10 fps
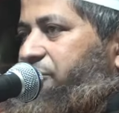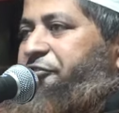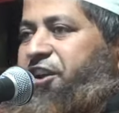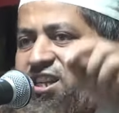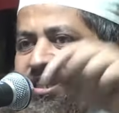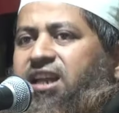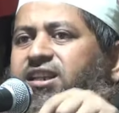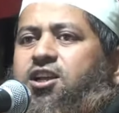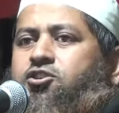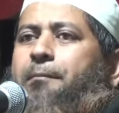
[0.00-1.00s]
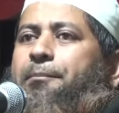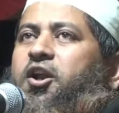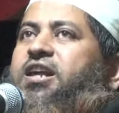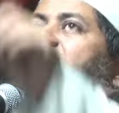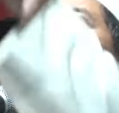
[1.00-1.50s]
তো ফিরিস্তাদের
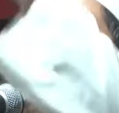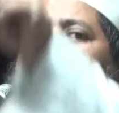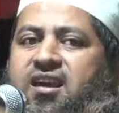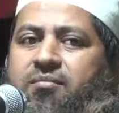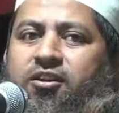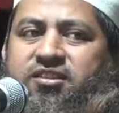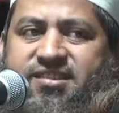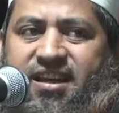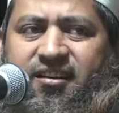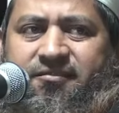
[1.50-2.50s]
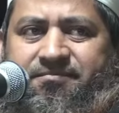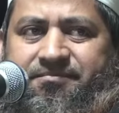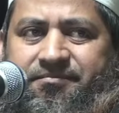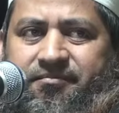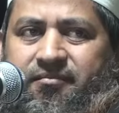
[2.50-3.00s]
সম্পর্কে আল্লাহ কি বলতেছে
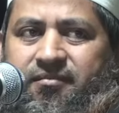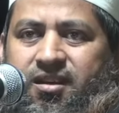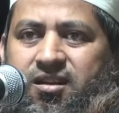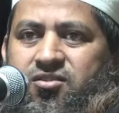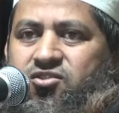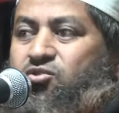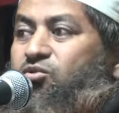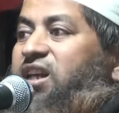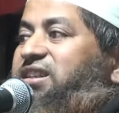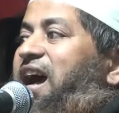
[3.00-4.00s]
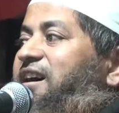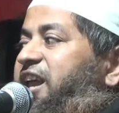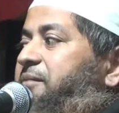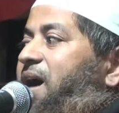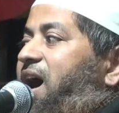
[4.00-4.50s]
সুরা
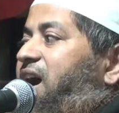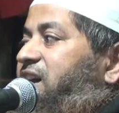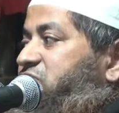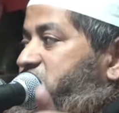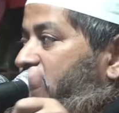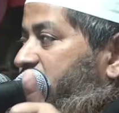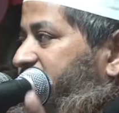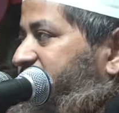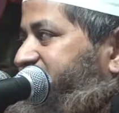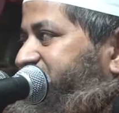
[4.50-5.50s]
তাহারিম আয়াত ছয়